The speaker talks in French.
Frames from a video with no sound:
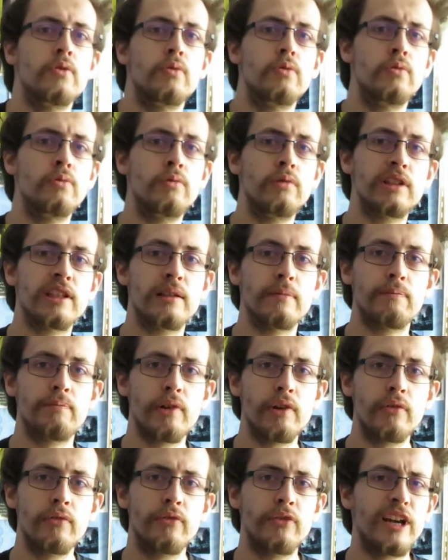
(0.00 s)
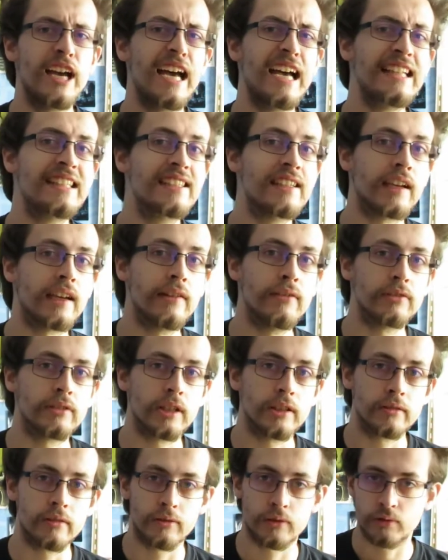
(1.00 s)
ou qui peuvent attirer
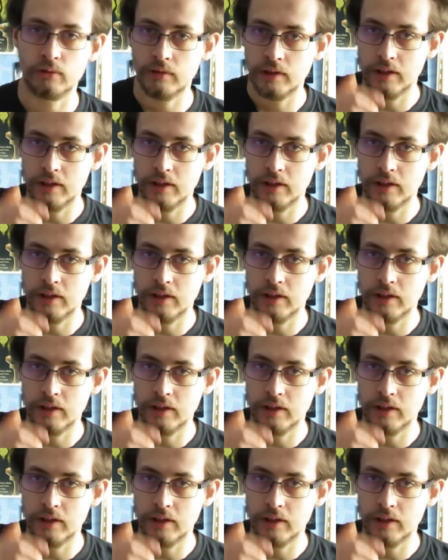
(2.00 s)
votre attention.